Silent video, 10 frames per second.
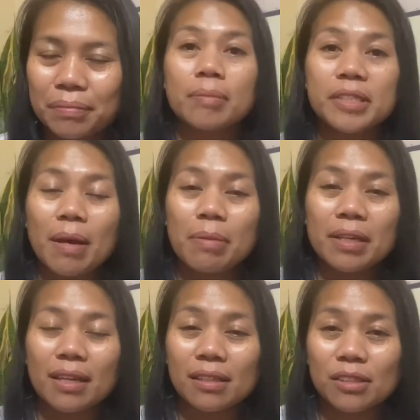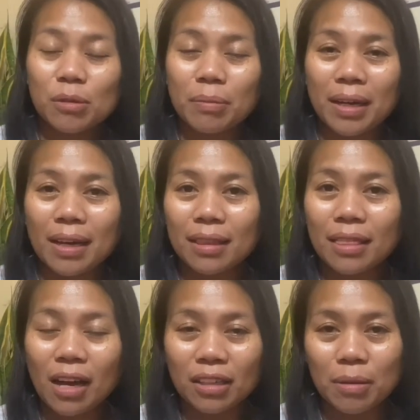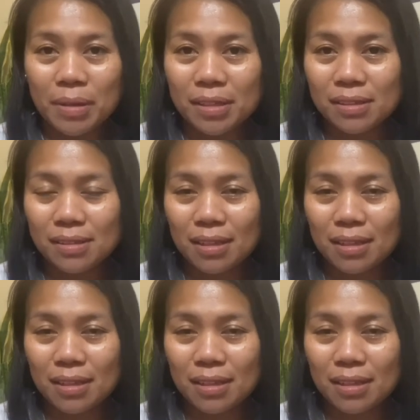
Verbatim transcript: Number seven is yung mga documents